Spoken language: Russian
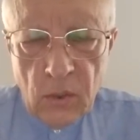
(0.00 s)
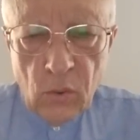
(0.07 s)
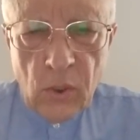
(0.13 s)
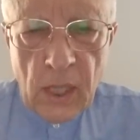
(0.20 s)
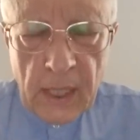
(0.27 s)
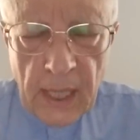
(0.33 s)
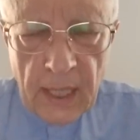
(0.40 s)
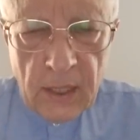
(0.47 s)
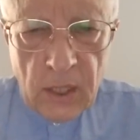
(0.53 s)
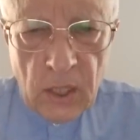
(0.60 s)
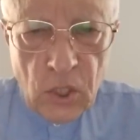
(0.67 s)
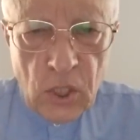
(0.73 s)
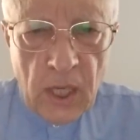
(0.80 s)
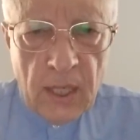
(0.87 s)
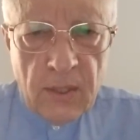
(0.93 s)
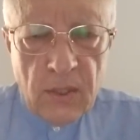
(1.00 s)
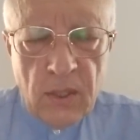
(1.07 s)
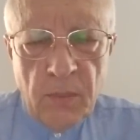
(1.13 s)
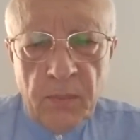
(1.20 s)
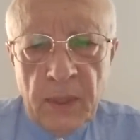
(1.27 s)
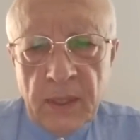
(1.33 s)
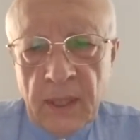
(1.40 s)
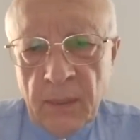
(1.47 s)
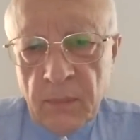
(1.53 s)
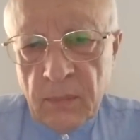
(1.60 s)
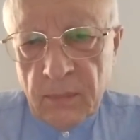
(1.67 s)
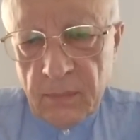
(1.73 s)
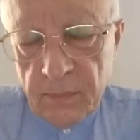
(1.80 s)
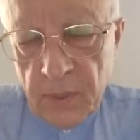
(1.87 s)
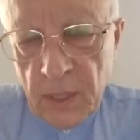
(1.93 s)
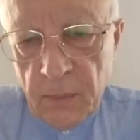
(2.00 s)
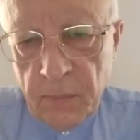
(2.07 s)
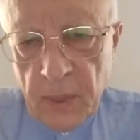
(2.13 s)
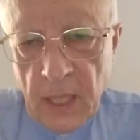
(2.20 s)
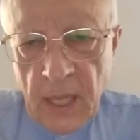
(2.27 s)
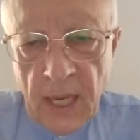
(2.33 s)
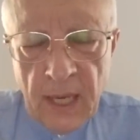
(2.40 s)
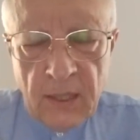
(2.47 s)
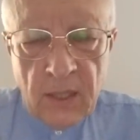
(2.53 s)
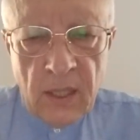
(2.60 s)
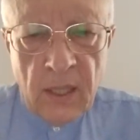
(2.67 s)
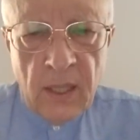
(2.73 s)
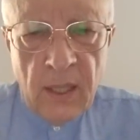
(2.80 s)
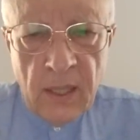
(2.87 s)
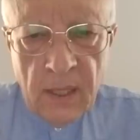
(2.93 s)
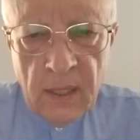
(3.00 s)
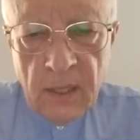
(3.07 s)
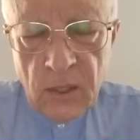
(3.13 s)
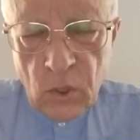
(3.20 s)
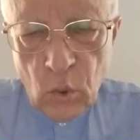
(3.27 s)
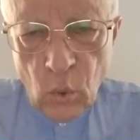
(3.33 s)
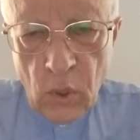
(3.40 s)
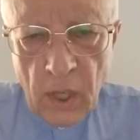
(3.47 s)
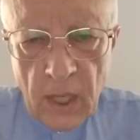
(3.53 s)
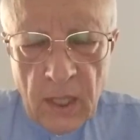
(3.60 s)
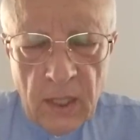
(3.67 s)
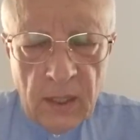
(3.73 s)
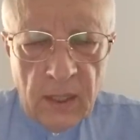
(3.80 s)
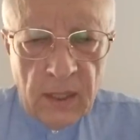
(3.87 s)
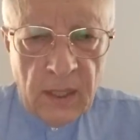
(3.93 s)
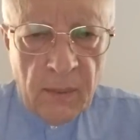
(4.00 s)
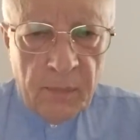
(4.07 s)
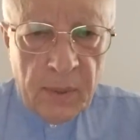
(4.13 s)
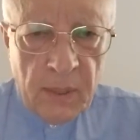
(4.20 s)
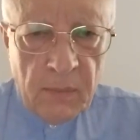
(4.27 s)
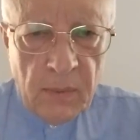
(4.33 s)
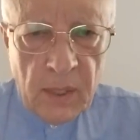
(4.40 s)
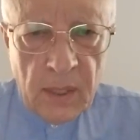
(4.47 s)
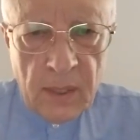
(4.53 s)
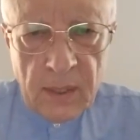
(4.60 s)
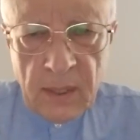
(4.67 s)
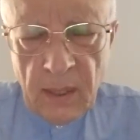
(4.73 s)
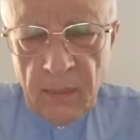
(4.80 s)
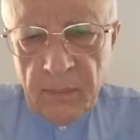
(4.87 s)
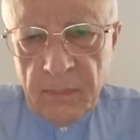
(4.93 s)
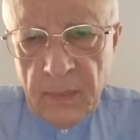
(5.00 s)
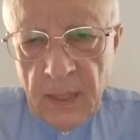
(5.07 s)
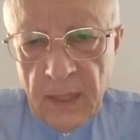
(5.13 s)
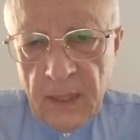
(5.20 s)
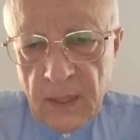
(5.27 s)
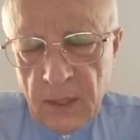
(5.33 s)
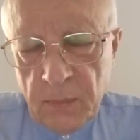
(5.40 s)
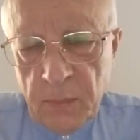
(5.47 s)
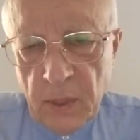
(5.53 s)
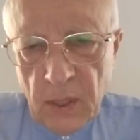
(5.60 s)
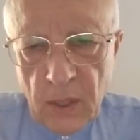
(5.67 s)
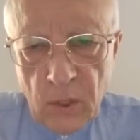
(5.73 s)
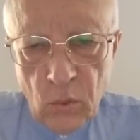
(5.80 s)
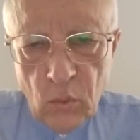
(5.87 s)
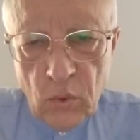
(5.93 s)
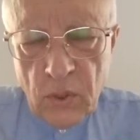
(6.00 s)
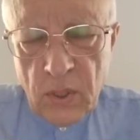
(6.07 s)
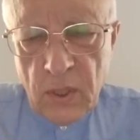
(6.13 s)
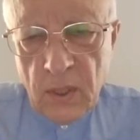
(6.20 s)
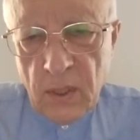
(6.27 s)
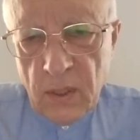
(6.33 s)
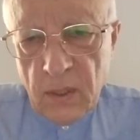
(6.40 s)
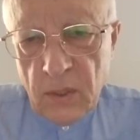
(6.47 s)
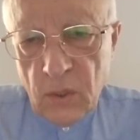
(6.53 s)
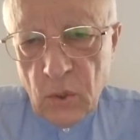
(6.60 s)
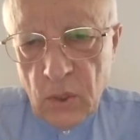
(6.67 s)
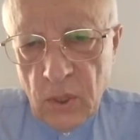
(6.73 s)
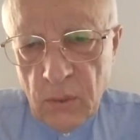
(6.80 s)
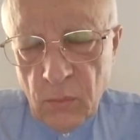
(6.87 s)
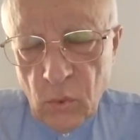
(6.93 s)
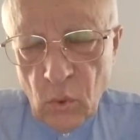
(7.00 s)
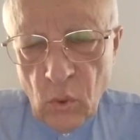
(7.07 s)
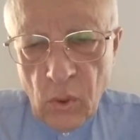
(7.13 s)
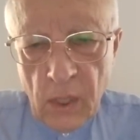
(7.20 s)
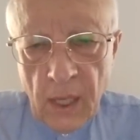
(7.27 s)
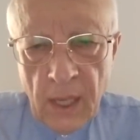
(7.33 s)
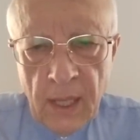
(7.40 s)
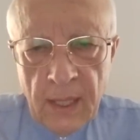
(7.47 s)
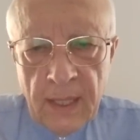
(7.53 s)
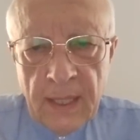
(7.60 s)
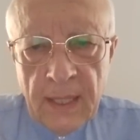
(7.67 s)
Ну, какая-то часть, типа, там, предприятий с Украины, например, там, с Белоруссии очень немного,